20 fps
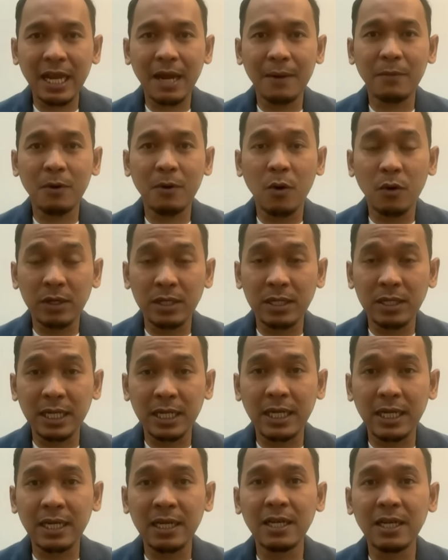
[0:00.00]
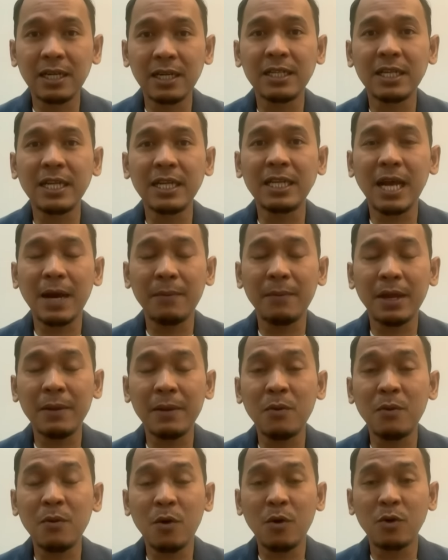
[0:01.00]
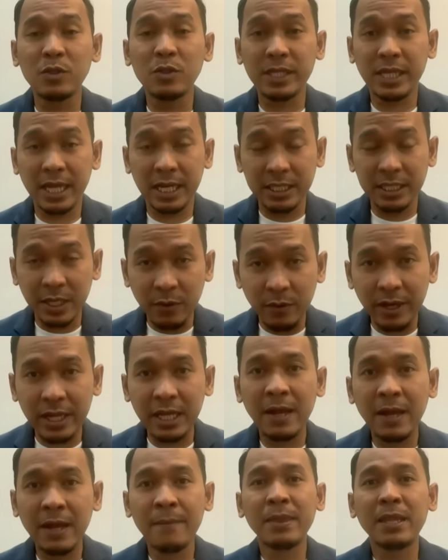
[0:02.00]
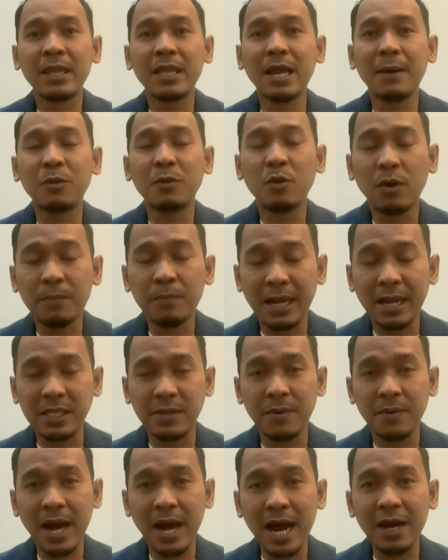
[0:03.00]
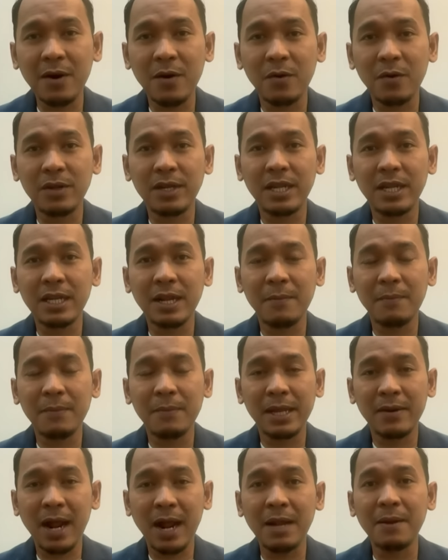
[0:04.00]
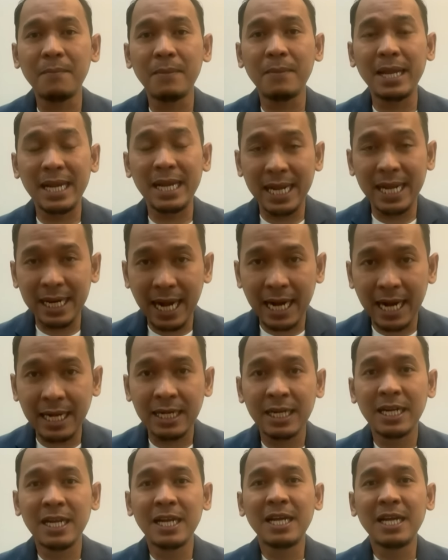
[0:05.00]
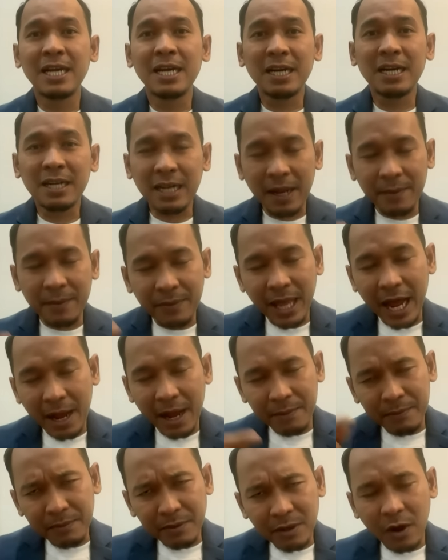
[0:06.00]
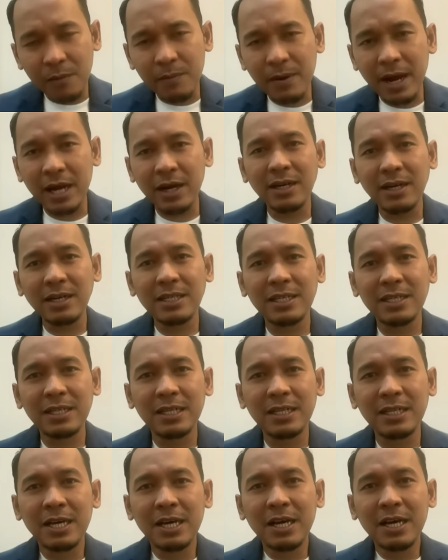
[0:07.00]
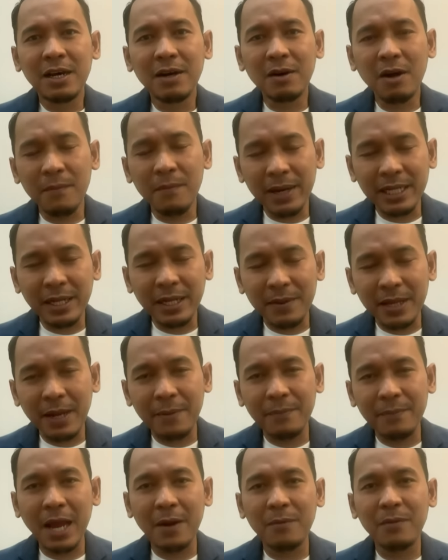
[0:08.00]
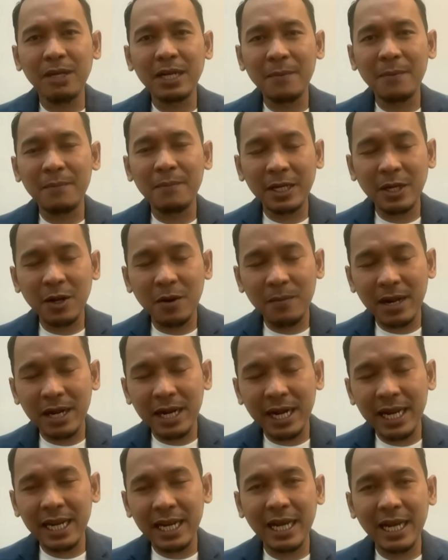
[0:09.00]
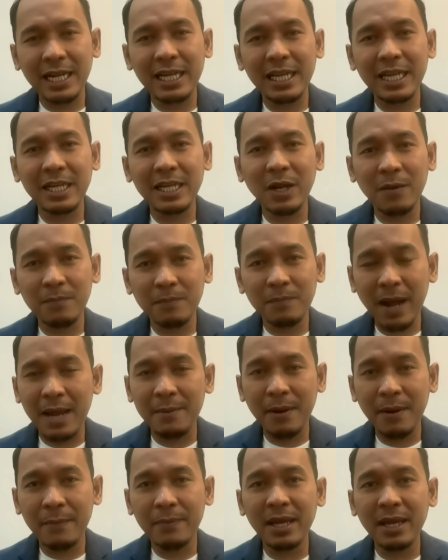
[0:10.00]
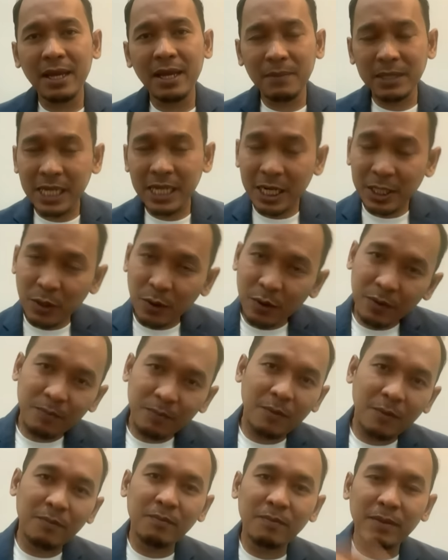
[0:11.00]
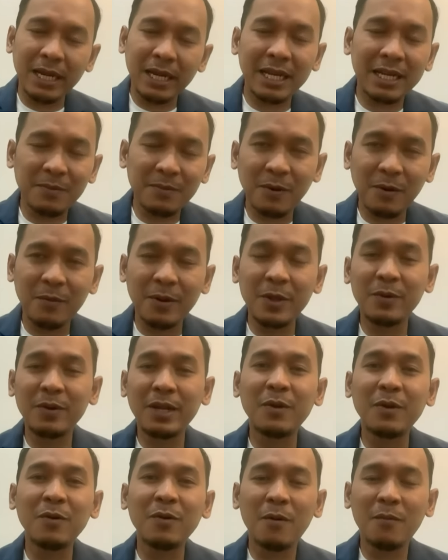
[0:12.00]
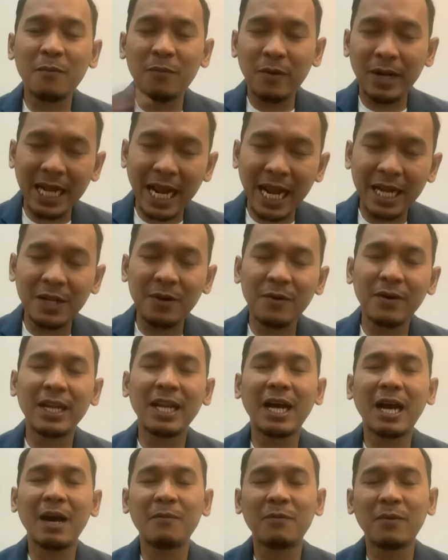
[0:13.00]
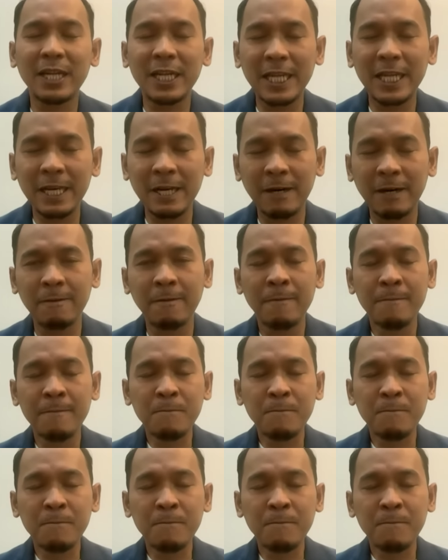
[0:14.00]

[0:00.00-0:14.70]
กับคนถึงที่ทำให้ผู้คนเสียชีวิตจำนวนแปดสิบห้าคนเนี่ยทำไมรัฐไม่เร่งรัดคำถามต่อมาก็คือก็มักจะมีคำถามว่าทำไมต้องมาเร่งคดีตอนปลายแบบเนี้ยประชาชนผมไปผมไปอยู่ในร่วมวันนั้นด้วยนะครับวันที่เขา